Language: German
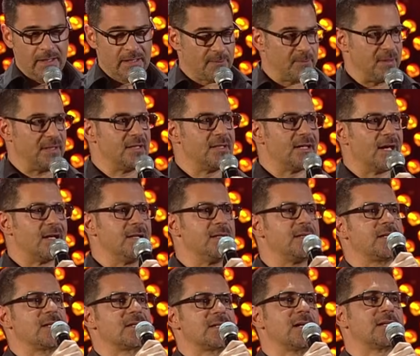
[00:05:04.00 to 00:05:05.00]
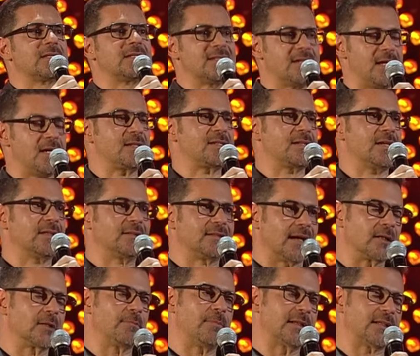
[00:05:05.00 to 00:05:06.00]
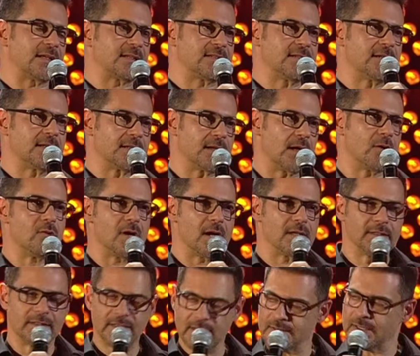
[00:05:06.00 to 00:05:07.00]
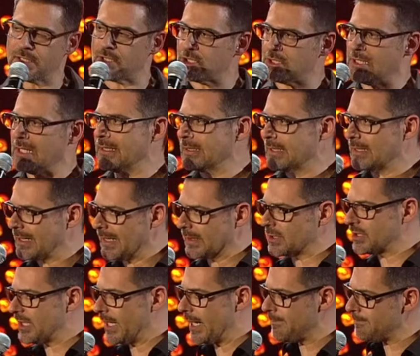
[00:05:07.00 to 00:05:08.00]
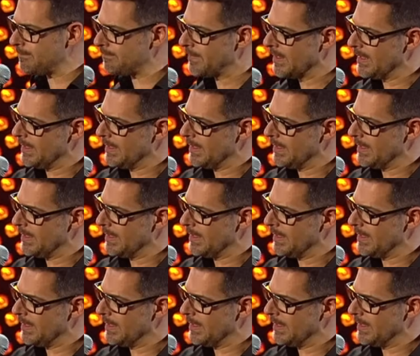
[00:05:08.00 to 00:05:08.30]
ich bin Ihnen ehrlich gesagt sehr, sehr dankbar, dass Sie genau an dieser Stelle geklatscht haben.